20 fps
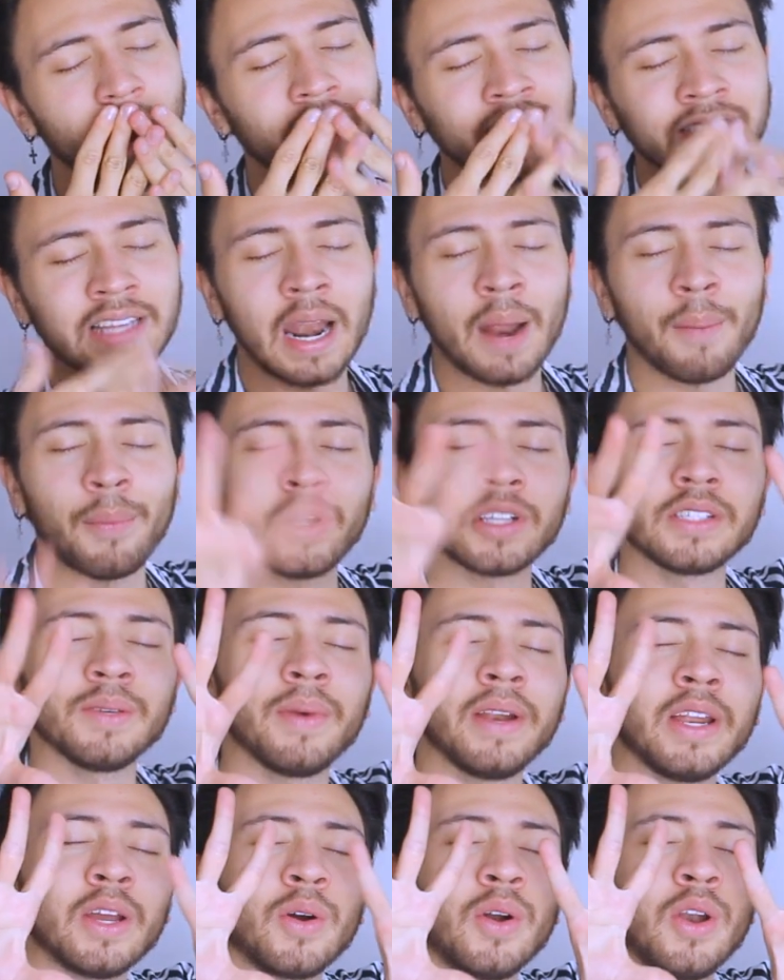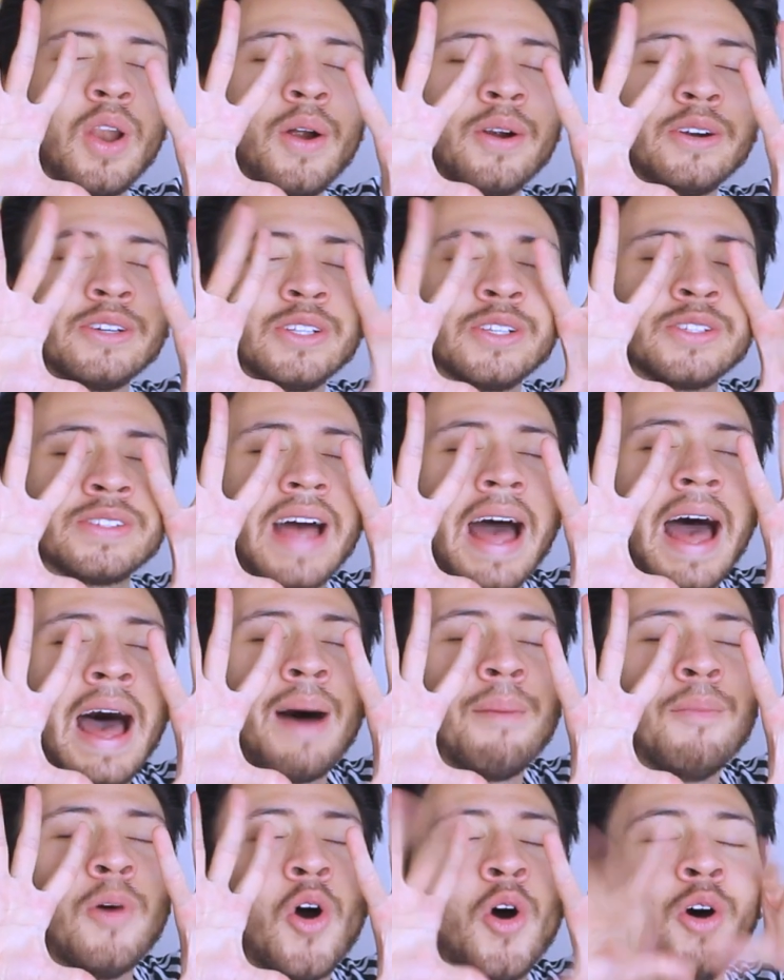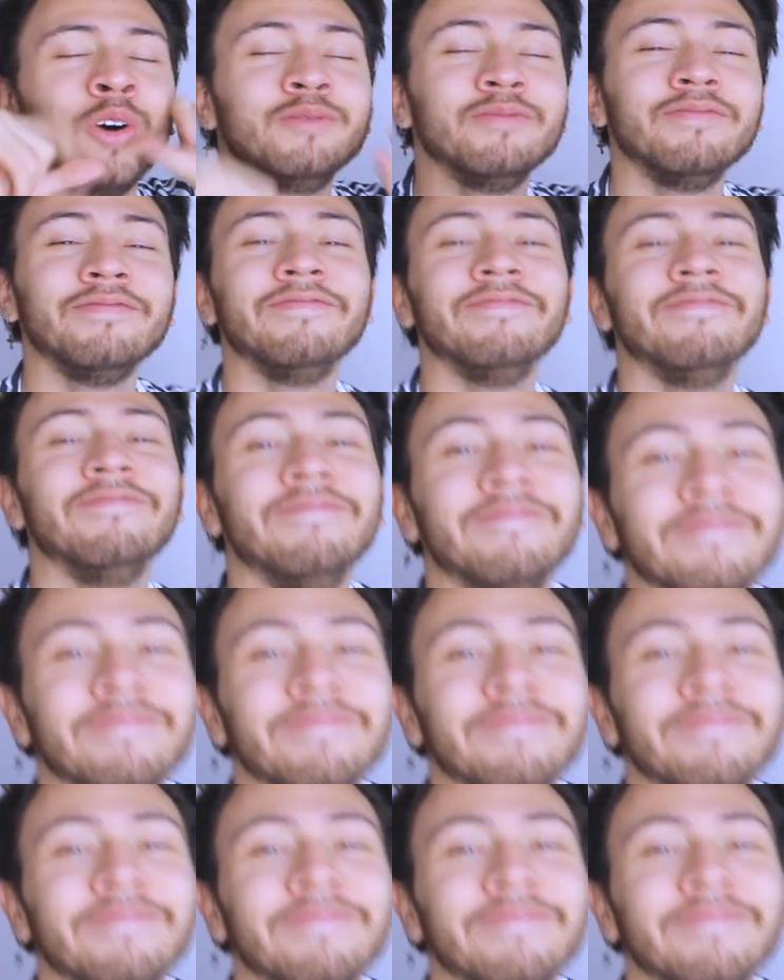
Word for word: Hasta la próxima, color Los amo.